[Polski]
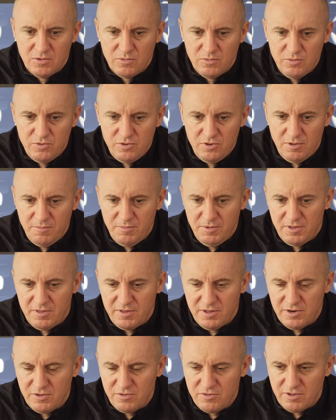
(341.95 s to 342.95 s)
U siebie
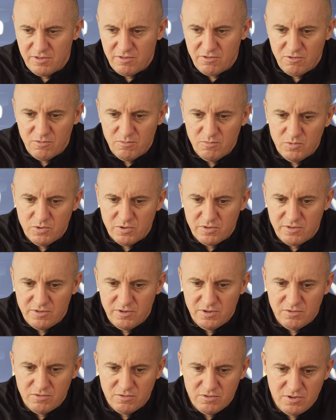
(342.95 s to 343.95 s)
cały czas są
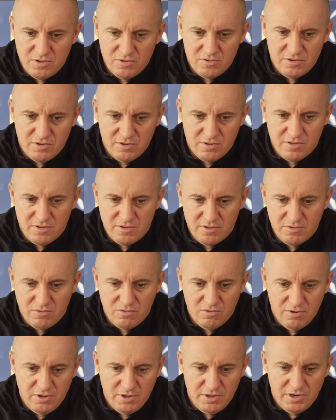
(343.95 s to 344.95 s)
mocni, to też jest
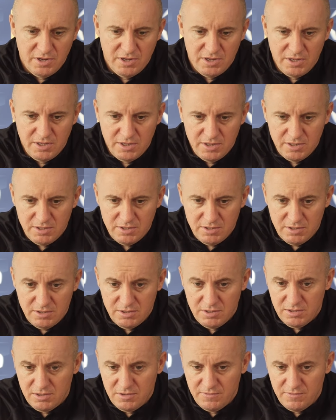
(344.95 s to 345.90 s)
kolejna e,